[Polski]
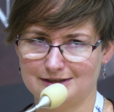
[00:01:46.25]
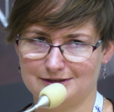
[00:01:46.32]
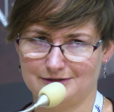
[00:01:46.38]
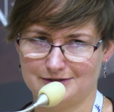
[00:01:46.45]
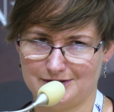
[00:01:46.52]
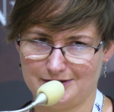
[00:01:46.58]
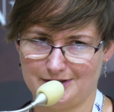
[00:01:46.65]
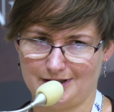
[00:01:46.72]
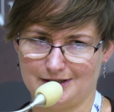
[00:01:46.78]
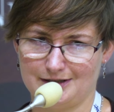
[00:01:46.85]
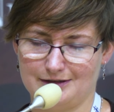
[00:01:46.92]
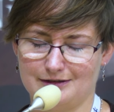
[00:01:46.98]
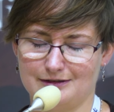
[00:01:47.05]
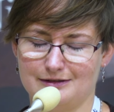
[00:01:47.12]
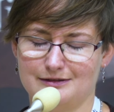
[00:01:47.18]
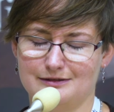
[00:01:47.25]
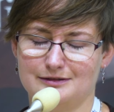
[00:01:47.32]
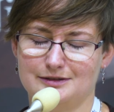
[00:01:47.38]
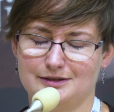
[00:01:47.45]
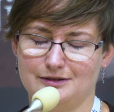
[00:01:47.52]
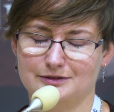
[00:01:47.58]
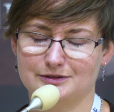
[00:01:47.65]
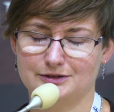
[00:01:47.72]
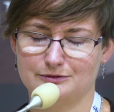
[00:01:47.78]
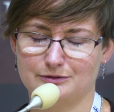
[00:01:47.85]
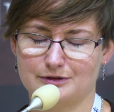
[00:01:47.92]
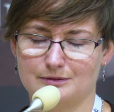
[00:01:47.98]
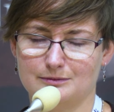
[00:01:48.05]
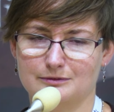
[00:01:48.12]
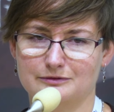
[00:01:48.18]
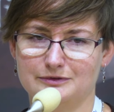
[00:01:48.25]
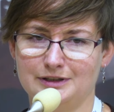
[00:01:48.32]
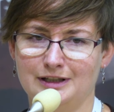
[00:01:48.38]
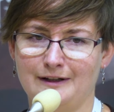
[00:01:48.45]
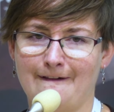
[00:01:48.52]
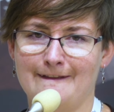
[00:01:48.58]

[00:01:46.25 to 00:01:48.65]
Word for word: i do dzisiaj e, się o niej dużo mówi,